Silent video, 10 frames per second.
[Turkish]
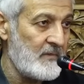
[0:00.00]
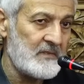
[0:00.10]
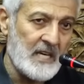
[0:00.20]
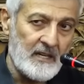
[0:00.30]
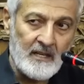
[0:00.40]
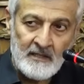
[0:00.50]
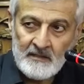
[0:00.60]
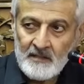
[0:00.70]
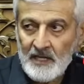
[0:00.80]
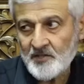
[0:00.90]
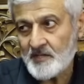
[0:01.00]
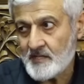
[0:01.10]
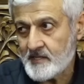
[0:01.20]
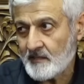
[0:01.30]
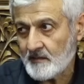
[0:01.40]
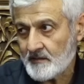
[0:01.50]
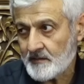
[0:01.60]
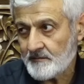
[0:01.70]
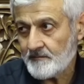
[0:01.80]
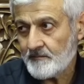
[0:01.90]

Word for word: Teklik nedir? Eşsizliktir.